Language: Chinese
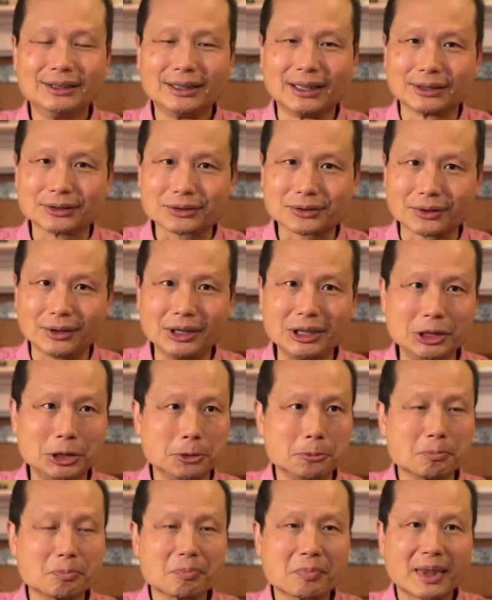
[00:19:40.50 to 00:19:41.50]
所以，
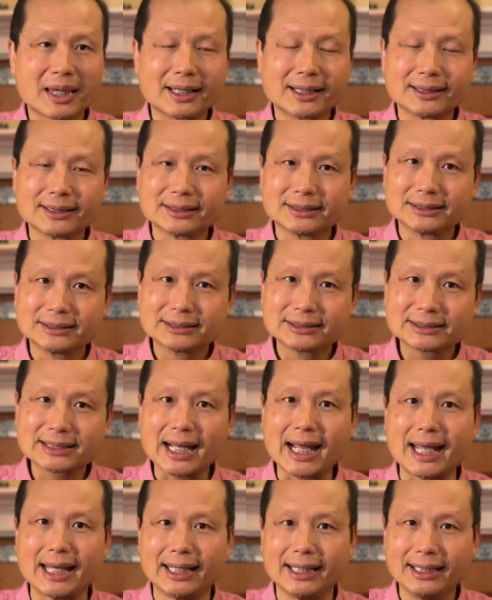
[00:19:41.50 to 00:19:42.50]

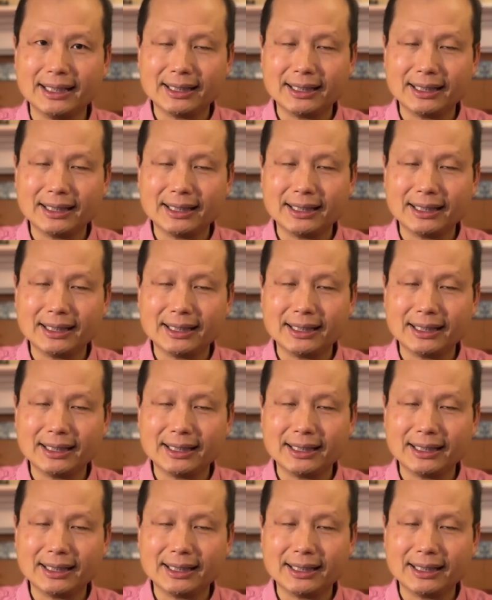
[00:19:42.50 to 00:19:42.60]
在